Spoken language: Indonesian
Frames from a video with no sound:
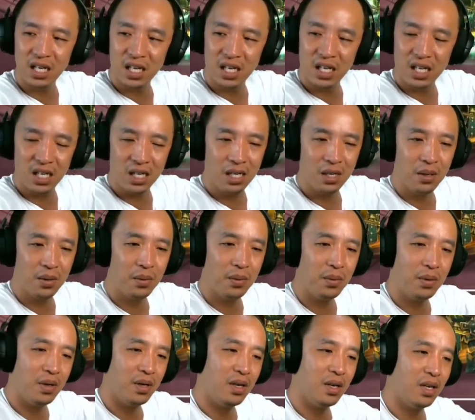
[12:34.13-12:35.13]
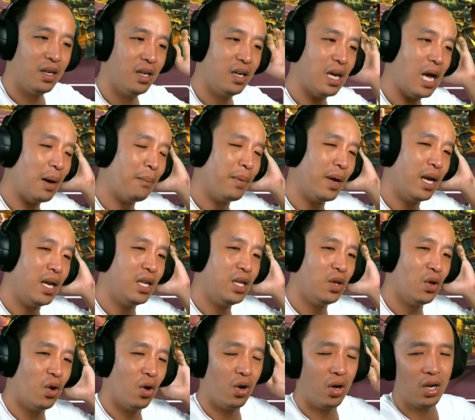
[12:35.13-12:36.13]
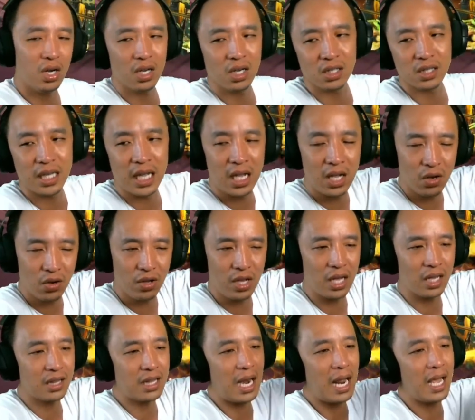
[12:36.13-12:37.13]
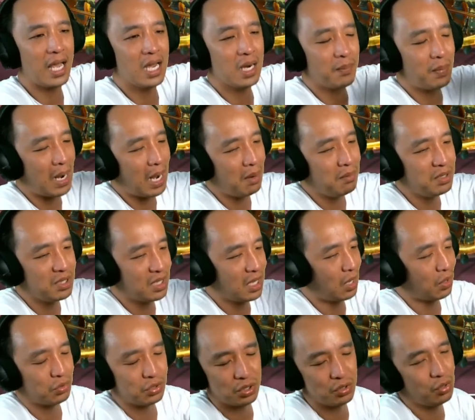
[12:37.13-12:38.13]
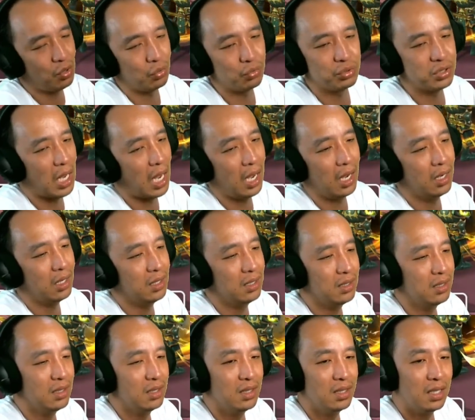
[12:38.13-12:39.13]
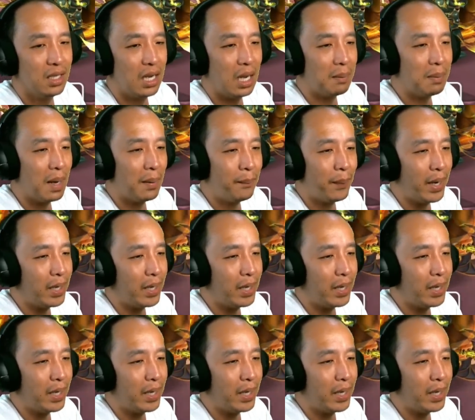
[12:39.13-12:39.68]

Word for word: ini Abelio ke Theo yang terakhir penghabisan harusnya nggak usah. nggak apa-apa